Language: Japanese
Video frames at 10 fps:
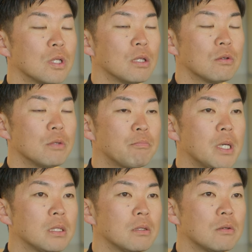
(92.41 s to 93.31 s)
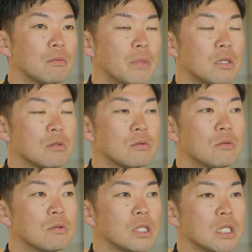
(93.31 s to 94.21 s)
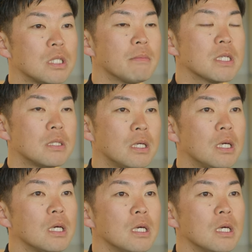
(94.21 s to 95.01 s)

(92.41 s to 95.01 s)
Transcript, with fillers: 一般の名称を指してまして、